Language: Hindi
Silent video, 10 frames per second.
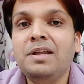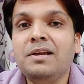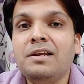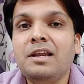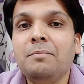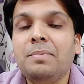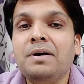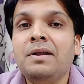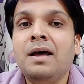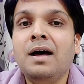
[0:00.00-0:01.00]
निकलने
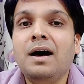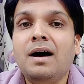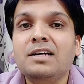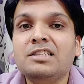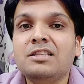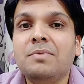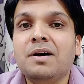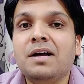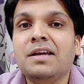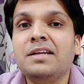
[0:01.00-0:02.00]
पर अस्थमा
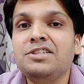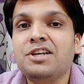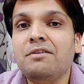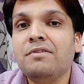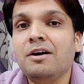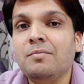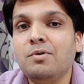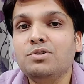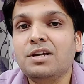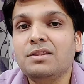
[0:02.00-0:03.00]
का खिंचाव कम
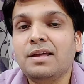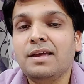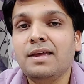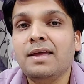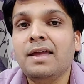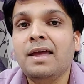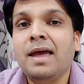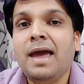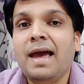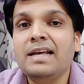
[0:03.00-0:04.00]
हो जाता है
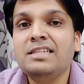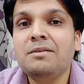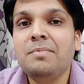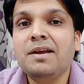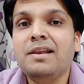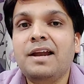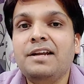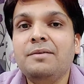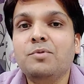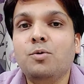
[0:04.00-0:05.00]
ऐसे में
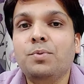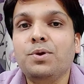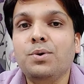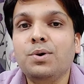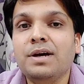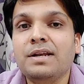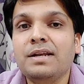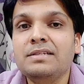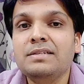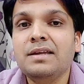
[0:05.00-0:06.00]
क्लैडिम का उपयोग
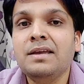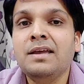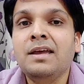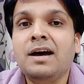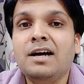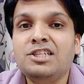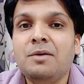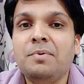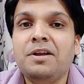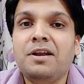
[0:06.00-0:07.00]
करने से अच्छे
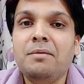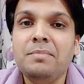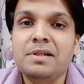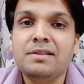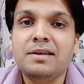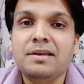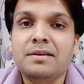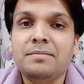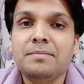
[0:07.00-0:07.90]
परिणाम मिलते हैं